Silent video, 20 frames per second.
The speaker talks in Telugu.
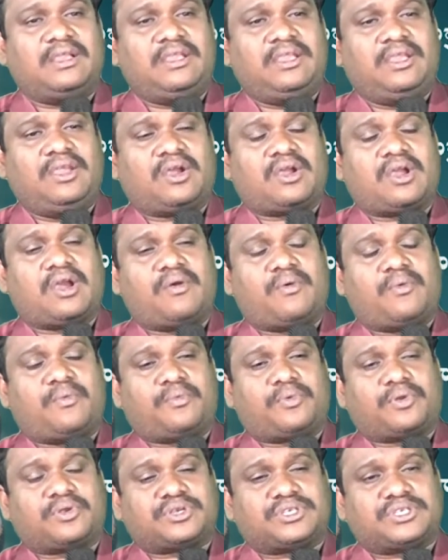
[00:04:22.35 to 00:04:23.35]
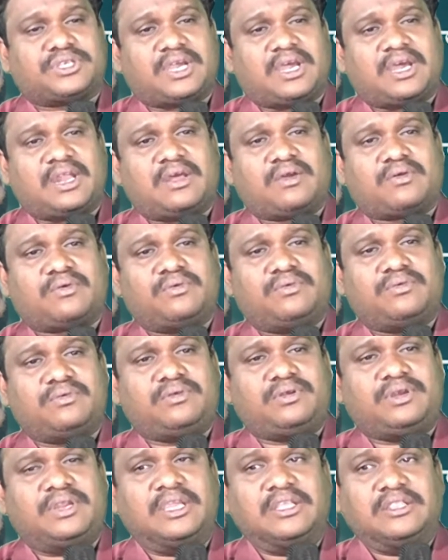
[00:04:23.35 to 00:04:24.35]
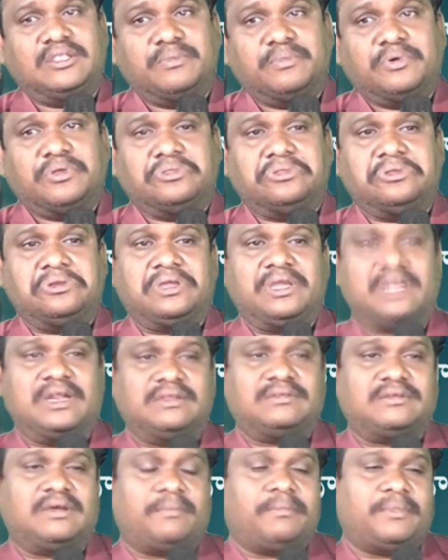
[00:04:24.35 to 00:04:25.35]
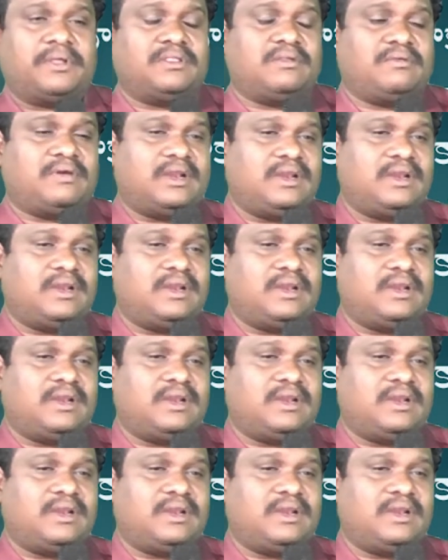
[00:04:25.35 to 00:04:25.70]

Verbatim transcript: ఈ యొక్క వృక్షాలకు నీతిమంతులకి ఏడు సంబంధం